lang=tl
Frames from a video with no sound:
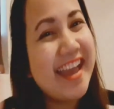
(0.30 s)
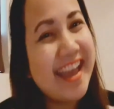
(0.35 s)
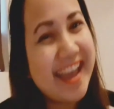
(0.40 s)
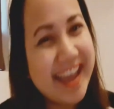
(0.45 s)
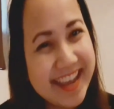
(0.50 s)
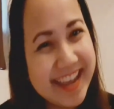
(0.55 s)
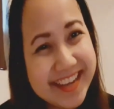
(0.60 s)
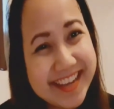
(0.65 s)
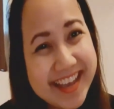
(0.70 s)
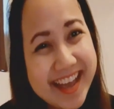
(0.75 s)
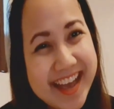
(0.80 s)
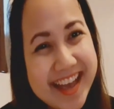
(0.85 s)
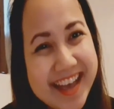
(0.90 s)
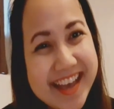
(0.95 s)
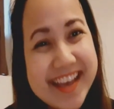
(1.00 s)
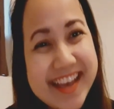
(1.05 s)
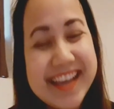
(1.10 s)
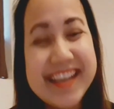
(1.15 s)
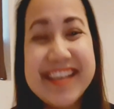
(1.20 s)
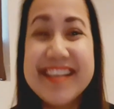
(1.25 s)
Hey
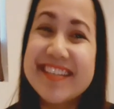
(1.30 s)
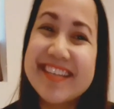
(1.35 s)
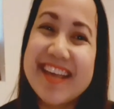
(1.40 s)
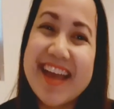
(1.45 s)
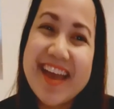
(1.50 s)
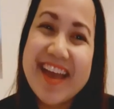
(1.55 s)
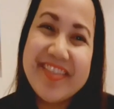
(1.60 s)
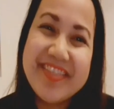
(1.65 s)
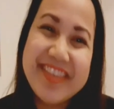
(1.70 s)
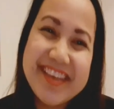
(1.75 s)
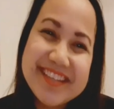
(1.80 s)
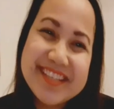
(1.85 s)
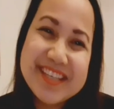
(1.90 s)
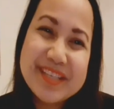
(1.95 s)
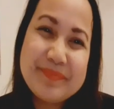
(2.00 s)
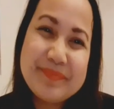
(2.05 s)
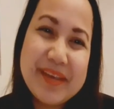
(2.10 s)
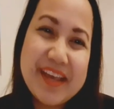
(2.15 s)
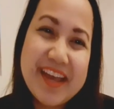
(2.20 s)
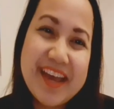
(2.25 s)
guys! This
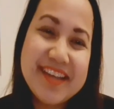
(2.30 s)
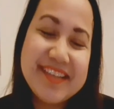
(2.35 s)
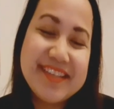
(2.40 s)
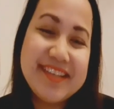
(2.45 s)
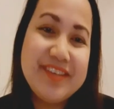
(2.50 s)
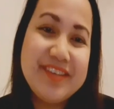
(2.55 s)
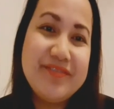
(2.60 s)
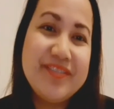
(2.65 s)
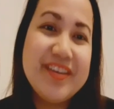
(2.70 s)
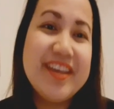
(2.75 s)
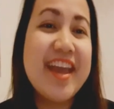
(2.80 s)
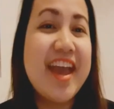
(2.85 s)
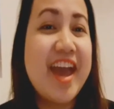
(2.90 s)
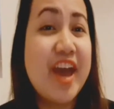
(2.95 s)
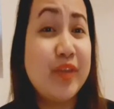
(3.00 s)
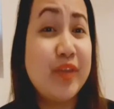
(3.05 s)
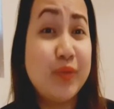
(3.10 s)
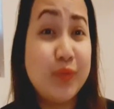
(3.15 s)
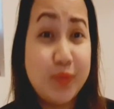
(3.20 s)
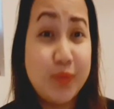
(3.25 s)
is Pikay TV
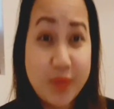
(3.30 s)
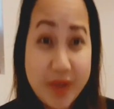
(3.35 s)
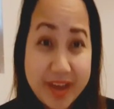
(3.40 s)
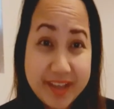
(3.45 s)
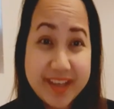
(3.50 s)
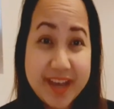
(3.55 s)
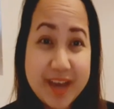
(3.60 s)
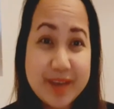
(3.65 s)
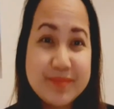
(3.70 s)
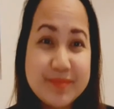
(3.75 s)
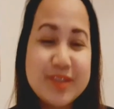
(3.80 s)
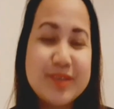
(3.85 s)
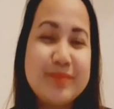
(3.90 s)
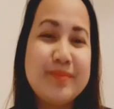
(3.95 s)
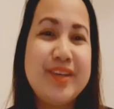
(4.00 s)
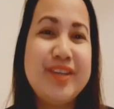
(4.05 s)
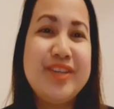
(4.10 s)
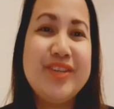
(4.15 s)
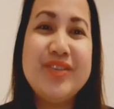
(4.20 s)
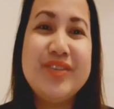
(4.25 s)
and welcome to
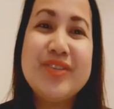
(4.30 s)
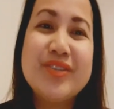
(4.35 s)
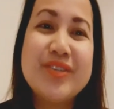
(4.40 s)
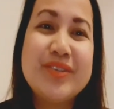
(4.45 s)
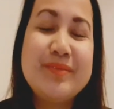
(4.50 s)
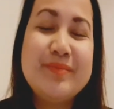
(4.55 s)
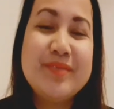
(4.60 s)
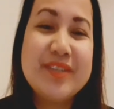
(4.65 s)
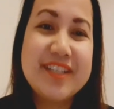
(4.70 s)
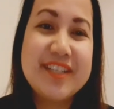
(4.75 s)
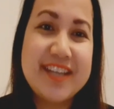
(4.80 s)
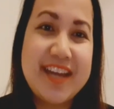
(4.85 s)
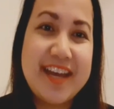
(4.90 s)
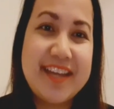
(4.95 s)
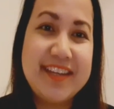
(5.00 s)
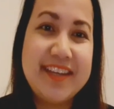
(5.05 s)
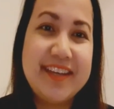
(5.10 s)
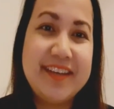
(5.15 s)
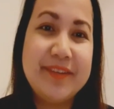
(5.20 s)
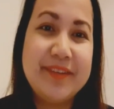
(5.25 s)
my YouTube
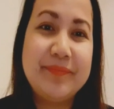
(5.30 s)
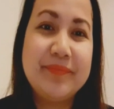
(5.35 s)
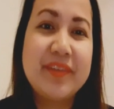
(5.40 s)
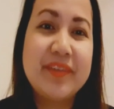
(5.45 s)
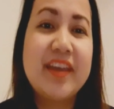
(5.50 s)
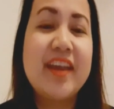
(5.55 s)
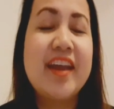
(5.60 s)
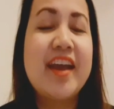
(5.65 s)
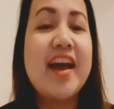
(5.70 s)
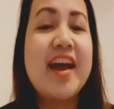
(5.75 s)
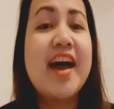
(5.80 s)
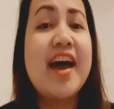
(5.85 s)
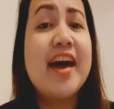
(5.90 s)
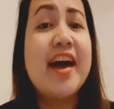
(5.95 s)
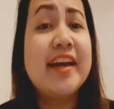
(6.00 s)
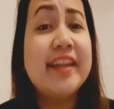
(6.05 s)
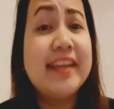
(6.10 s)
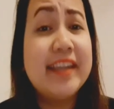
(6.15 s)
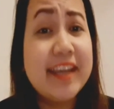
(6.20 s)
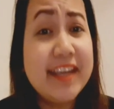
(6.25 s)
channel.
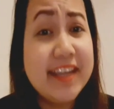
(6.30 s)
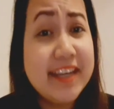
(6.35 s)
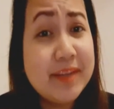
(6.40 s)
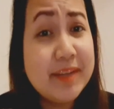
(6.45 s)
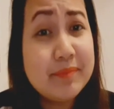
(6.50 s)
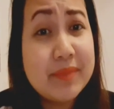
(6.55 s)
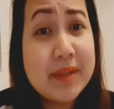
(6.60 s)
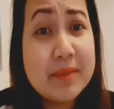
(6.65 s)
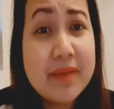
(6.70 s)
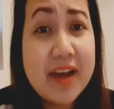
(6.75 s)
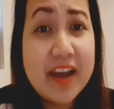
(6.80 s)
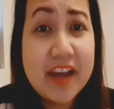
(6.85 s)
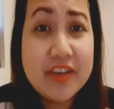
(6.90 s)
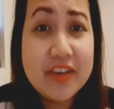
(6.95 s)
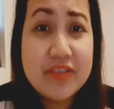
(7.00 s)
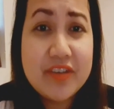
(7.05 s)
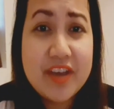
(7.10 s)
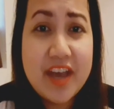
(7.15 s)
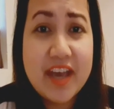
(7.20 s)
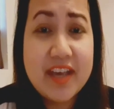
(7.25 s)
Nainip na ba
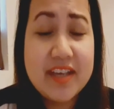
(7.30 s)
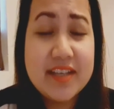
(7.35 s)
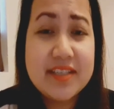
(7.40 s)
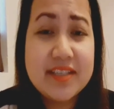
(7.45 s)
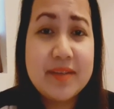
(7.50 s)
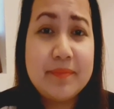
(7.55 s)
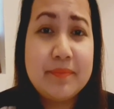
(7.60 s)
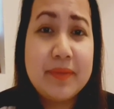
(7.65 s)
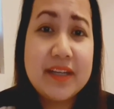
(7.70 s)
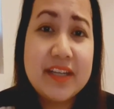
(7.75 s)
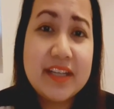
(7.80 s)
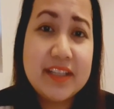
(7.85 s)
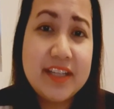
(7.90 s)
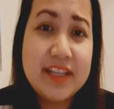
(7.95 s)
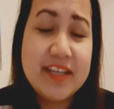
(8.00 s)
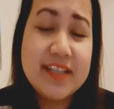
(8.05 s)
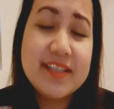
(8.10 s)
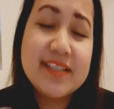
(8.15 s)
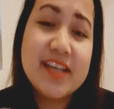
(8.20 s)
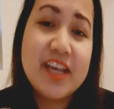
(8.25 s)
kayo guys sa
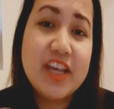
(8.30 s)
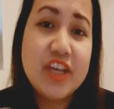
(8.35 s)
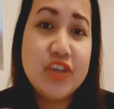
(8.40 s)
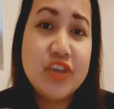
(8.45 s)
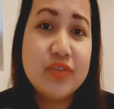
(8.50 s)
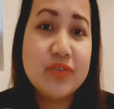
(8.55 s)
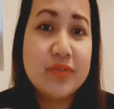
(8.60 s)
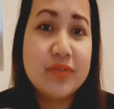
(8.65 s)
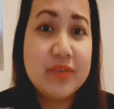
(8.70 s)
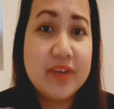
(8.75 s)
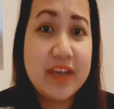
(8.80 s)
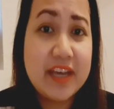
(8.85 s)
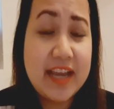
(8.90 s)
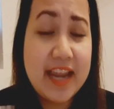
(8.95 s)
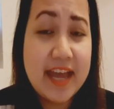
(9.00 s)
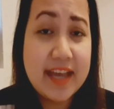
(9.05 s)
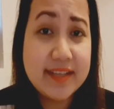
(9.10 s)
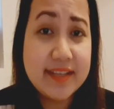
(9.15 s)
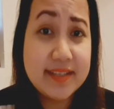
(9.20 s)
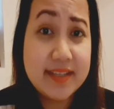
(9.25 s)
pagdating sa inyong Google
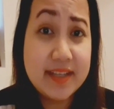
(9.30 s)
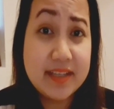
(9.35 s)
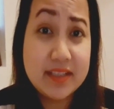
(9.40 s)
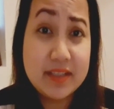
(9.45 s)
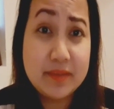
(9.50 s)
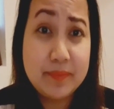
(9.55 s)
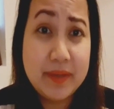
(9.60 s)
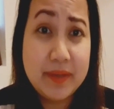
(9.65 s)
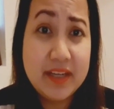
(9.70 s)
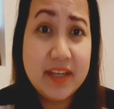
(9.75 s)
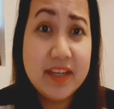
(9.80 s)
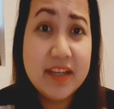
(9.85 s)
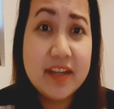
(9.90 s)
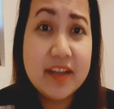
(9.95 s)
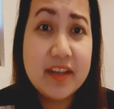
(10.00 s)
AdSense pin?